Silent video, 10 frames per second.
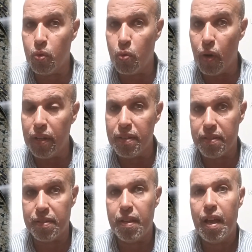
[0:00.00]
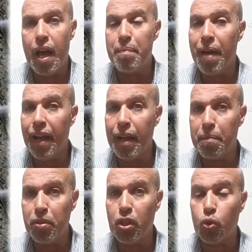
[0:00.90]
كويس اهم حاجه
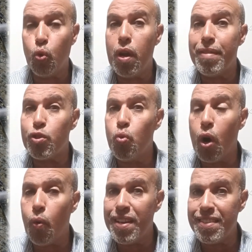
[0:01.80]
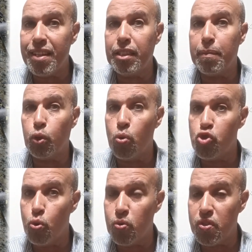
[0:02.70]
البيضه تكون مسلوقه كويس جدا ما
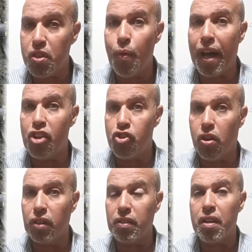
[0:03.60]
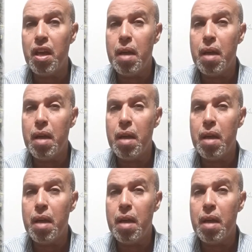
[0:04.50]
تكونش نص سوا علشان خاطر